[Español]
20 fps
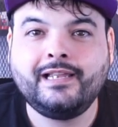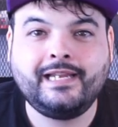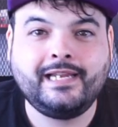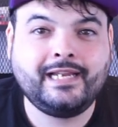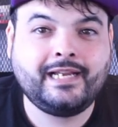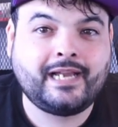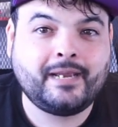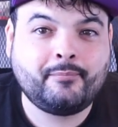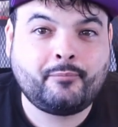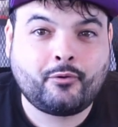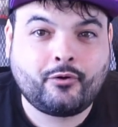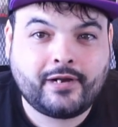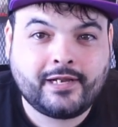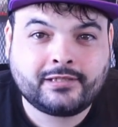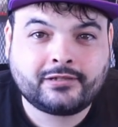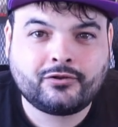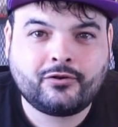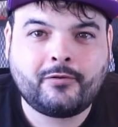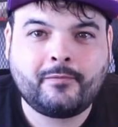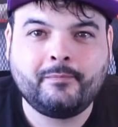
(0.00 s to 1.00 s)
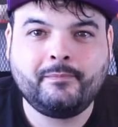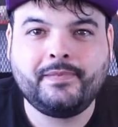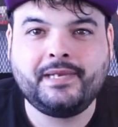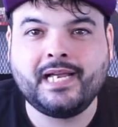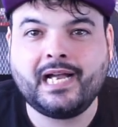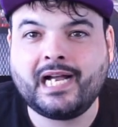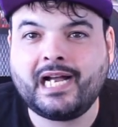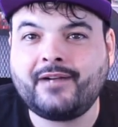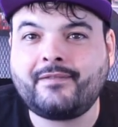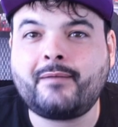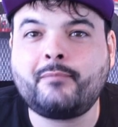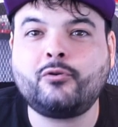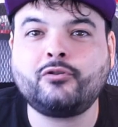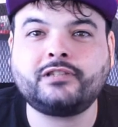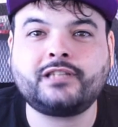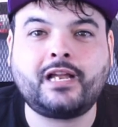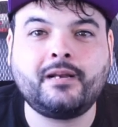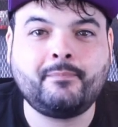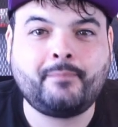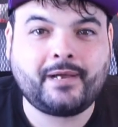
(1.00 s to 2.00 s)
y que por eso
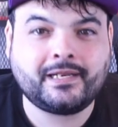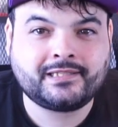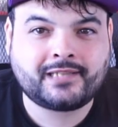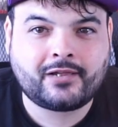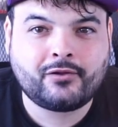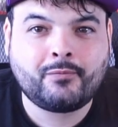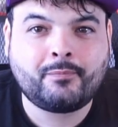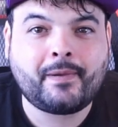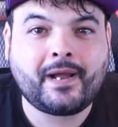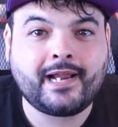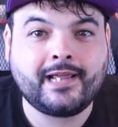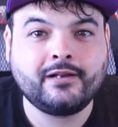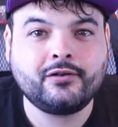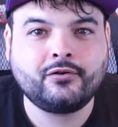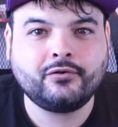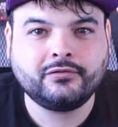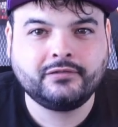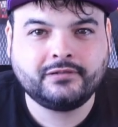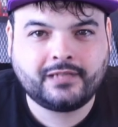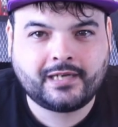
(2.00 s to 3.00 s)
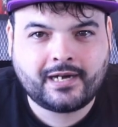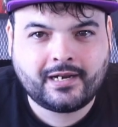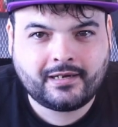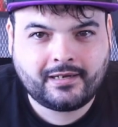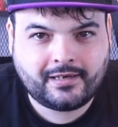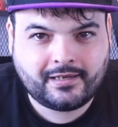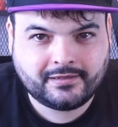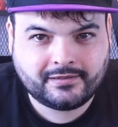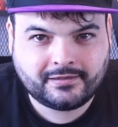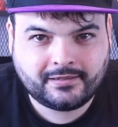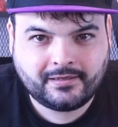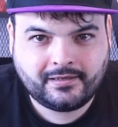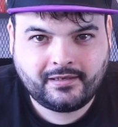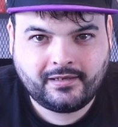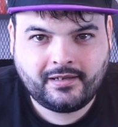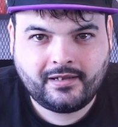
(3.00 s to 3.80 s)
viajábamos al pasado para encontrarlas.